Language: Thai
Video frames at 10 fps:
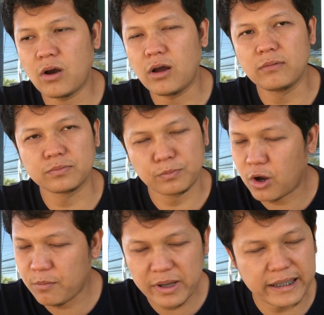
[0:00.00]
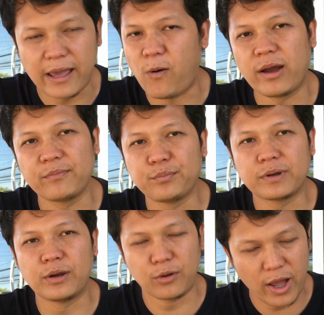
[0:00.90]
ก็ก็ไม่เกี่ยวครับ
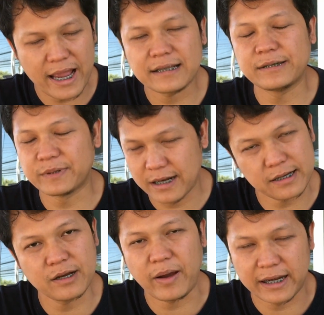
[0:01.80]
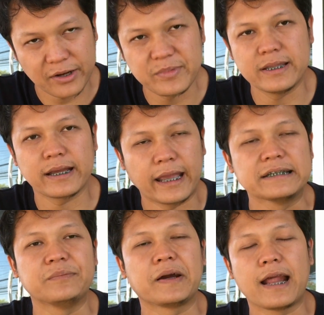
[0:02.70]
ร้อยห้าสิบชนะ เครื่องพันก็มีถ้า
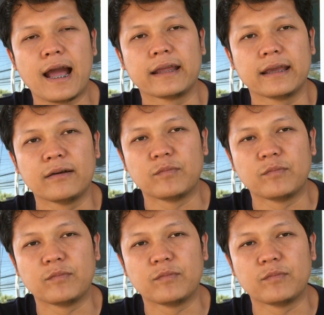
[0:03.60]
แข่งจิตพนา